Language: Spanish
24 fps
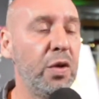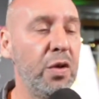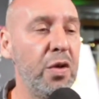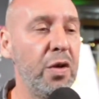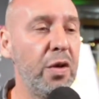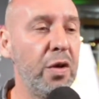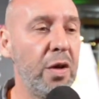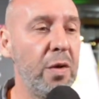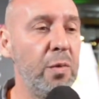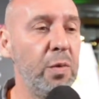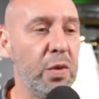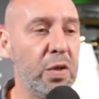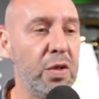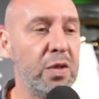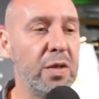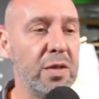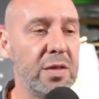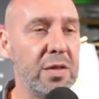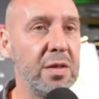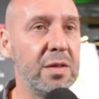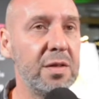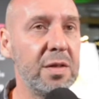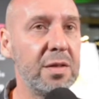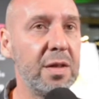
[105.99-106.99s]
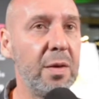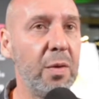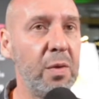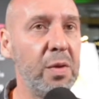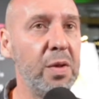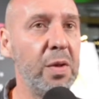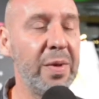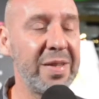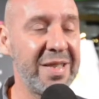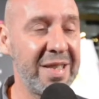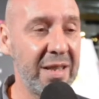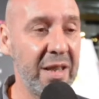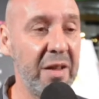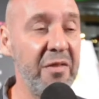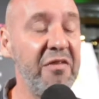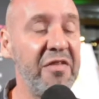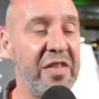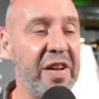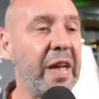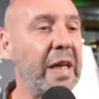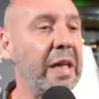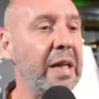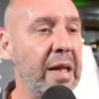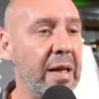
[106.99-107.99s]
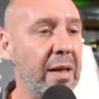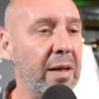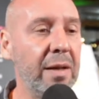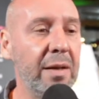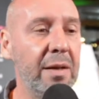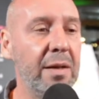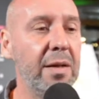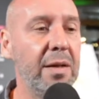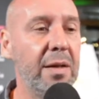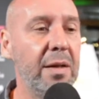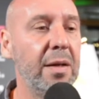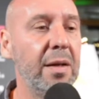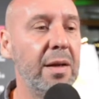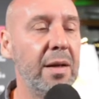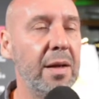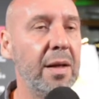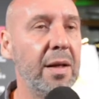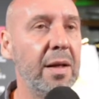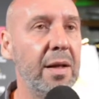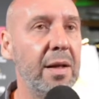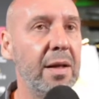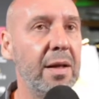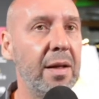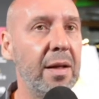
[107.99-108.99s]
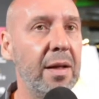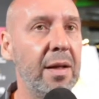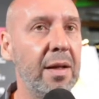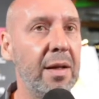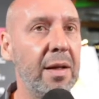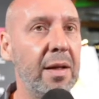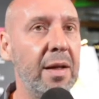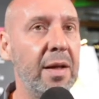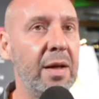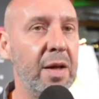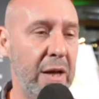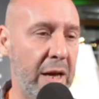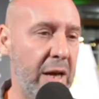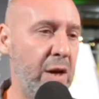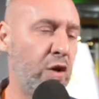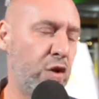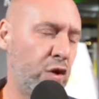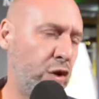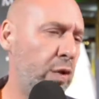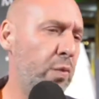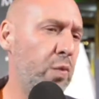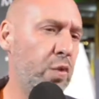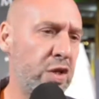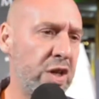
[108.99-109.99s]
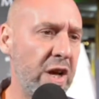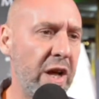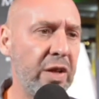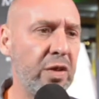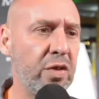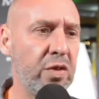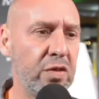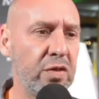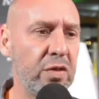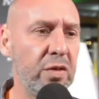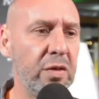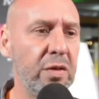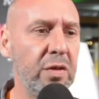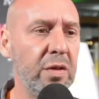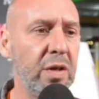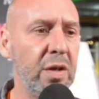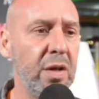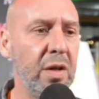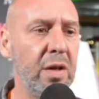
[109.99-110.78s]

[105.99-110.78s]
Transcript: ¿no? Yo creo que el mundo se, está volviendo bastante infernal en, los últimos años. ¿no?